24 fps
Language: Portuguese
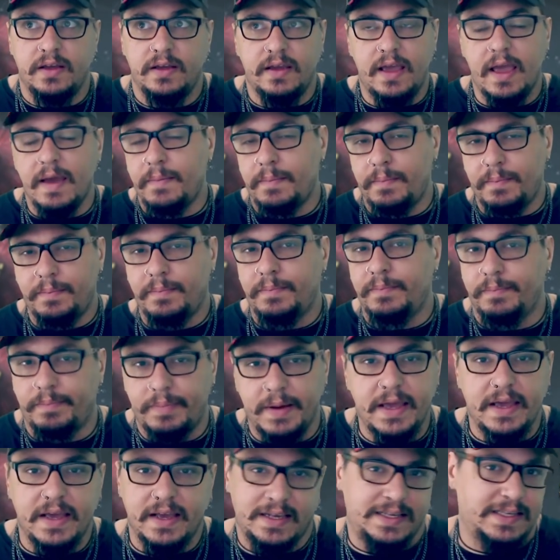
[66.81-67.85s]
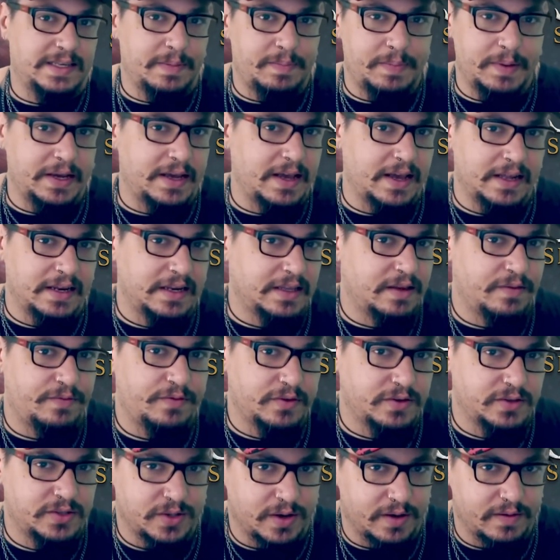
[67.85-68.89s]
E é bem essa pegada da
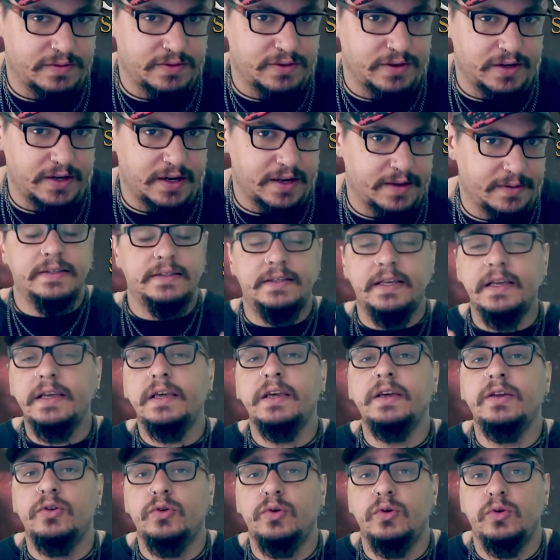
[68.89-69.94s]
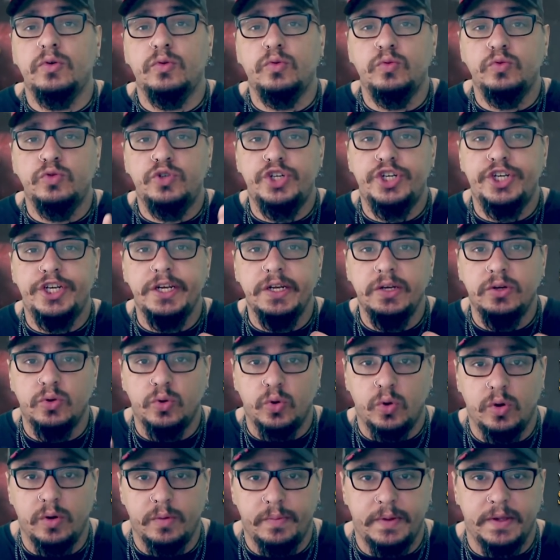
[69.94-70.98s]
From Software, né? Sekiro, um
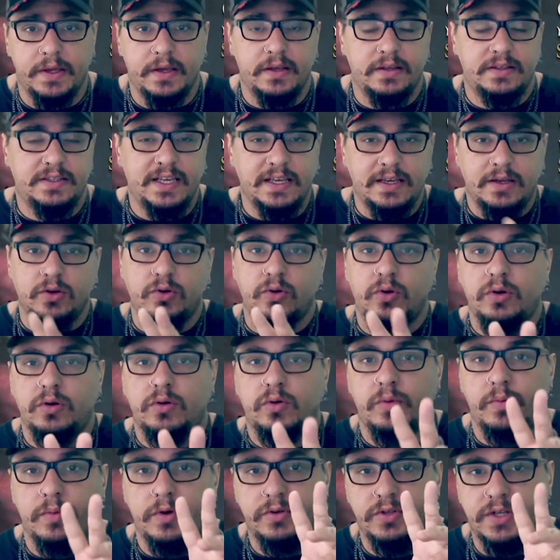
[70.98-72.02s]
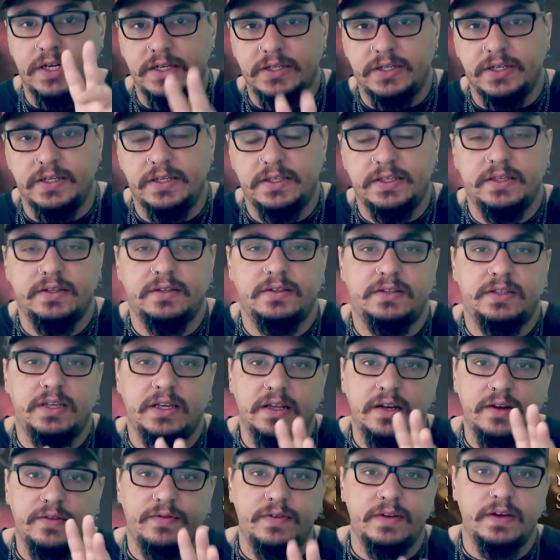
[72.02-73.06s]
shinobi. Sekiro, como eu já disse,
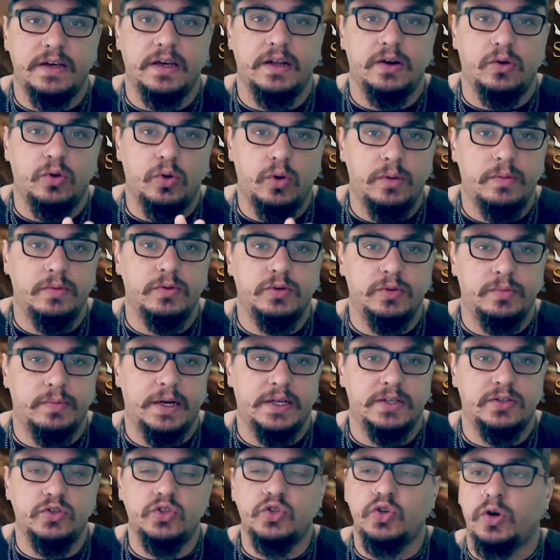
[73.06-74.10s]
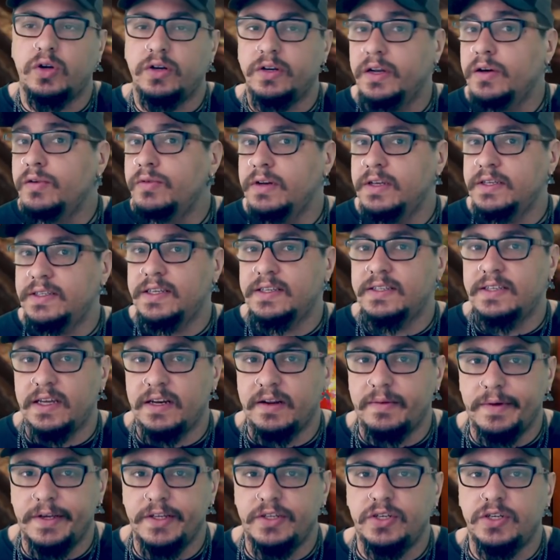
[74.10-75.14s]
significa lobo de um braço só. Não
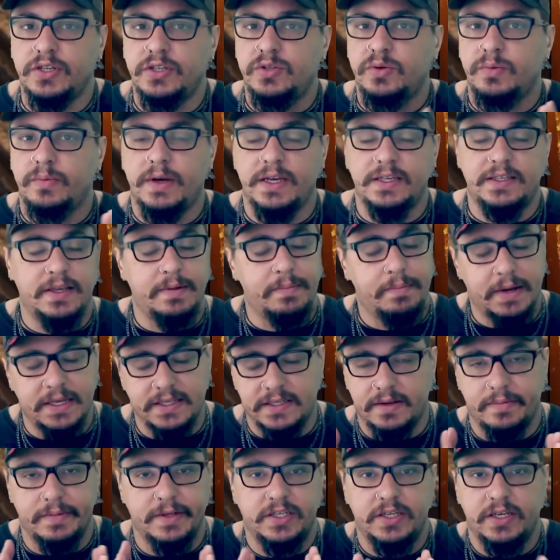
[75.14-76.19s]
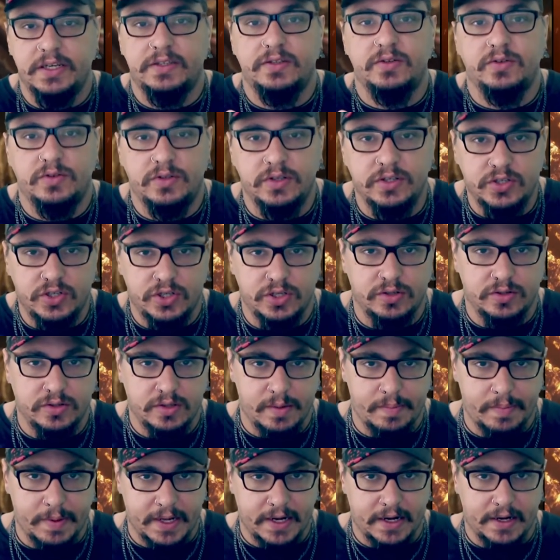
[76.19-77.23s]
necessariamente isso, mas é basicamente esse o sentido
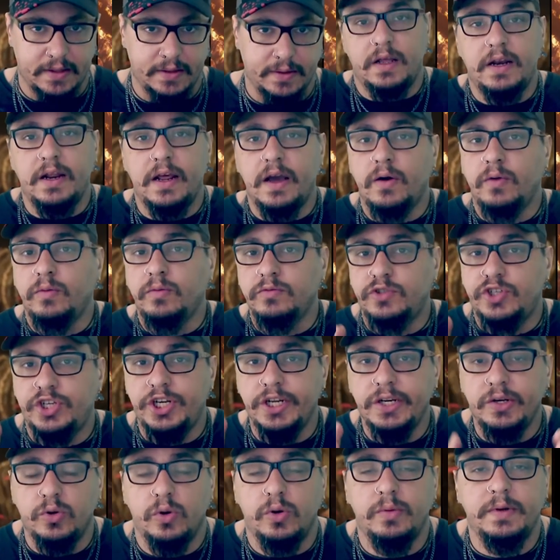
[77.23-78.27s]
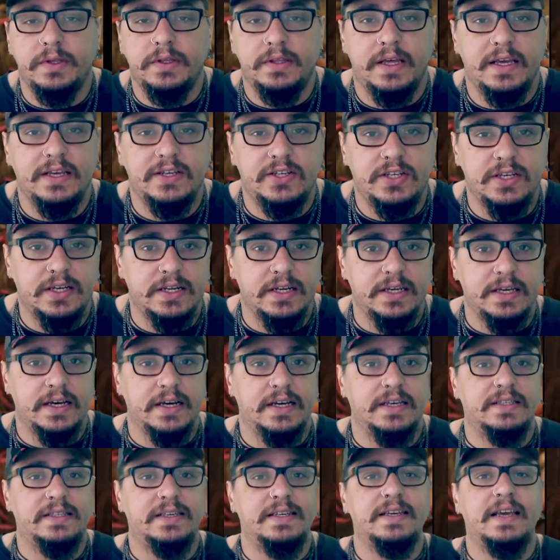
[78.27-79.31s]
da parada. Ele é um shinobi desde
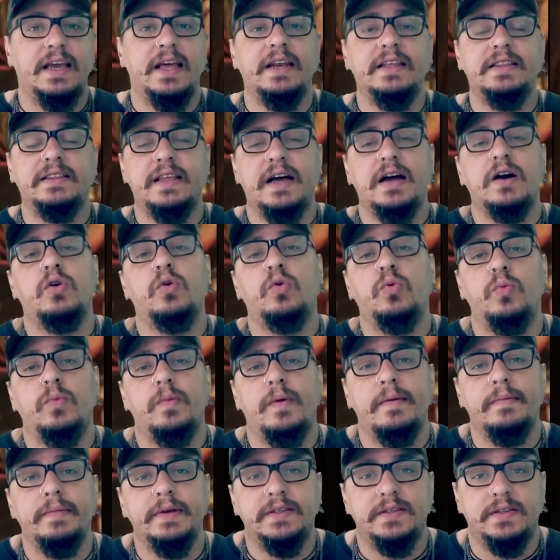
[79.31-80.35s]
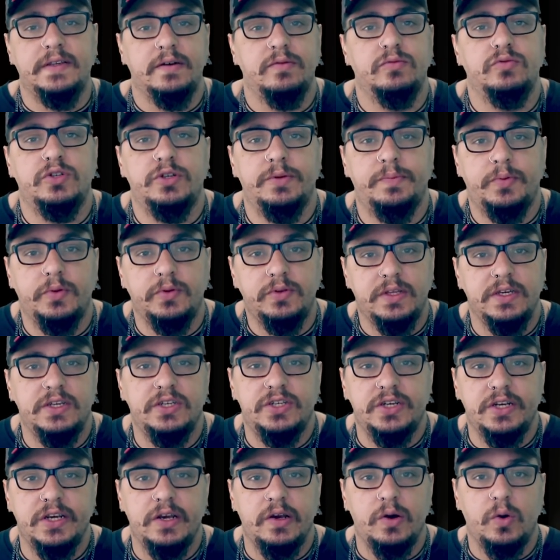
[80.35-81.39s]
criança e ele tá com uma missão de
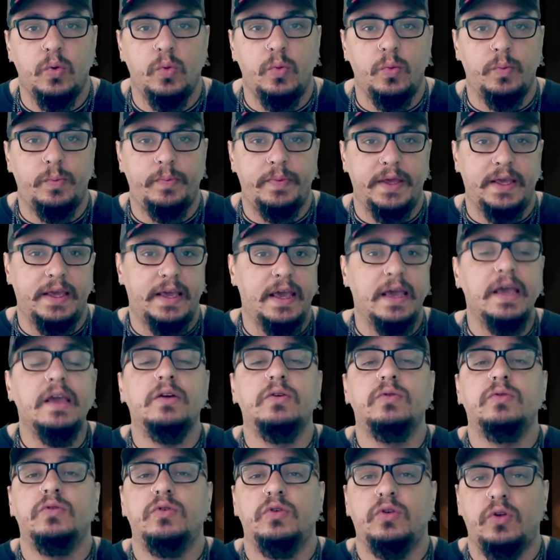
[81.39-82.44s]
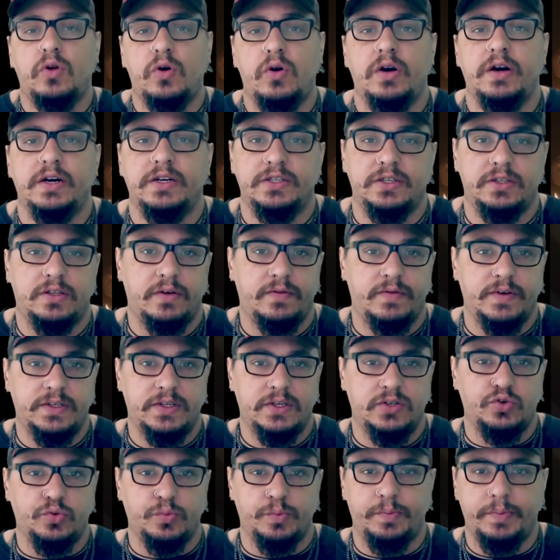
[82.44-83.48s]
proteger um pequeno lord, talvez
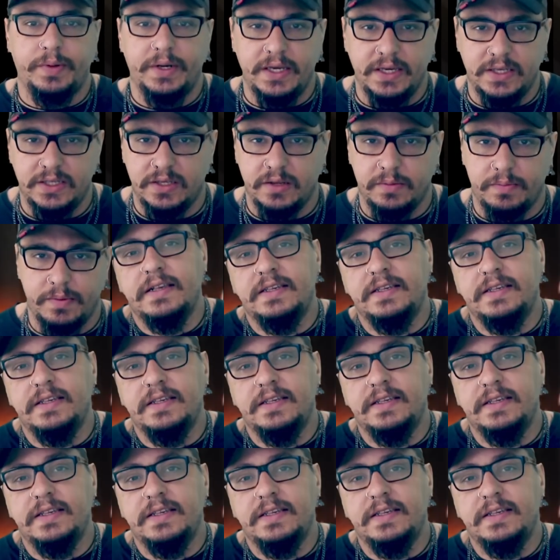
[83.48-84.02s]
seja um príncipe.